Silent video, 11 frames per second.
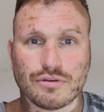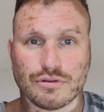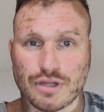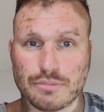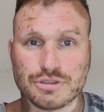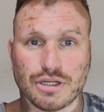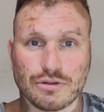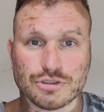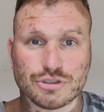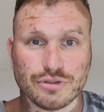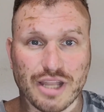Dort habe ich ja
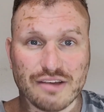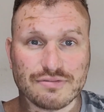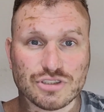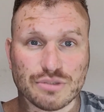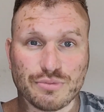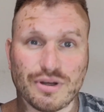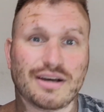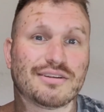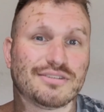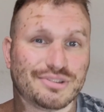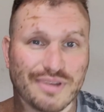auch schon einen
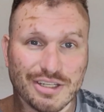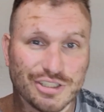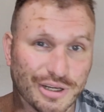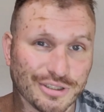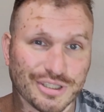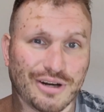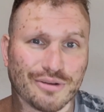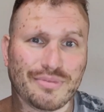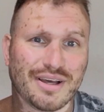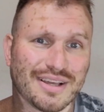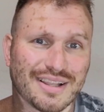Nervenstimulator, das werde ich euch auch
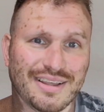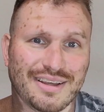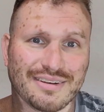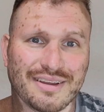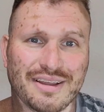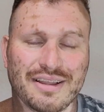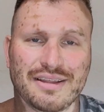nochmal erklären.